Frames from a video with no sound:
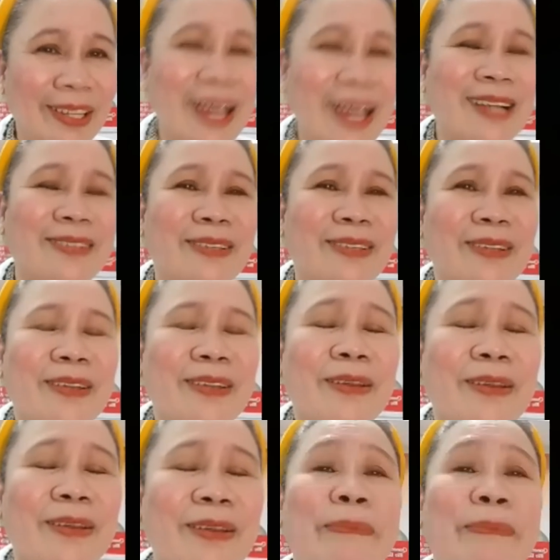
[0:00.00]
kung
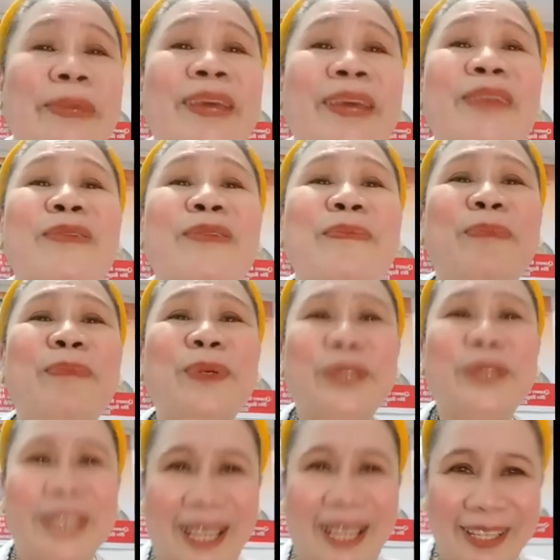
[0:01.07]
sino
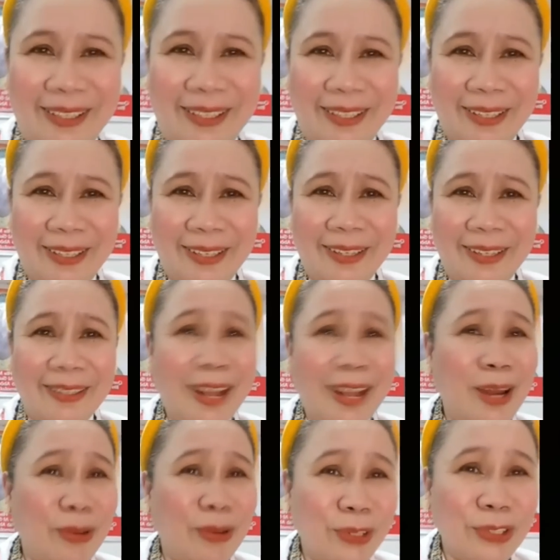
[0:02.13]
ang hindi
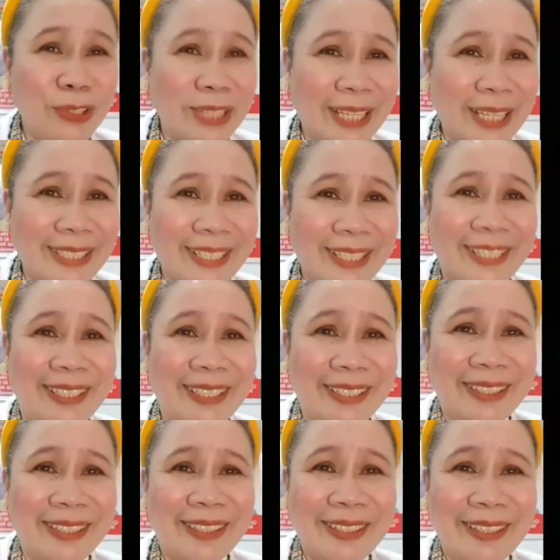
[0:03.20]

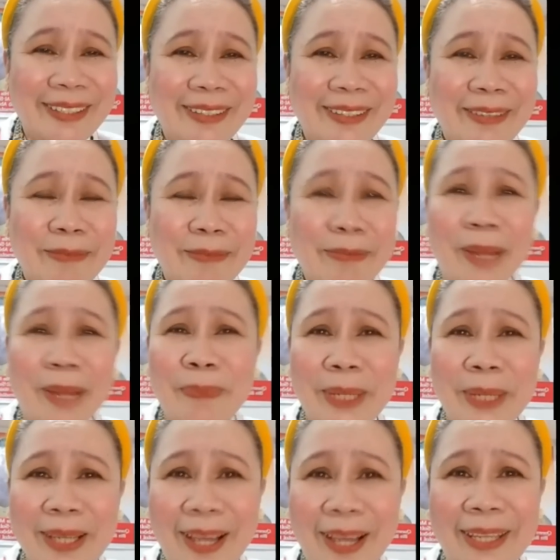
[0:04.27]
sumunod sa
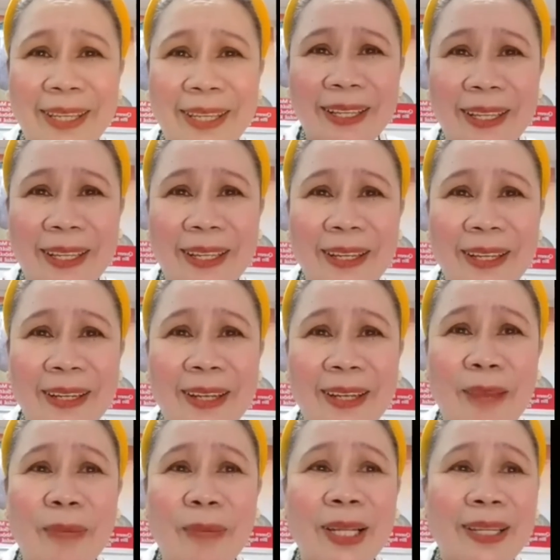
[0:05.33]
patakaran namin
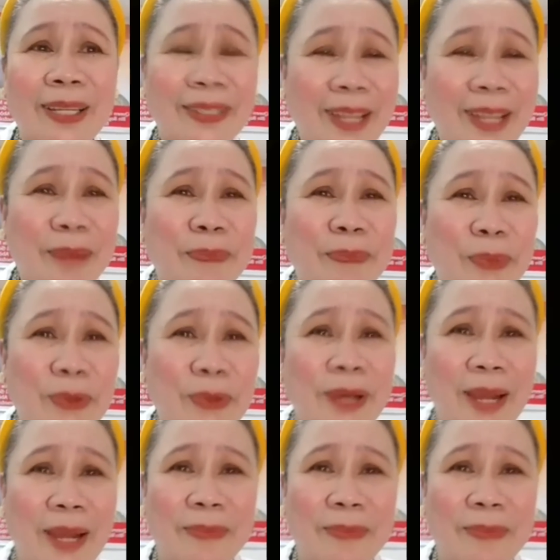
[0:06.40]
ni Kuya Raja.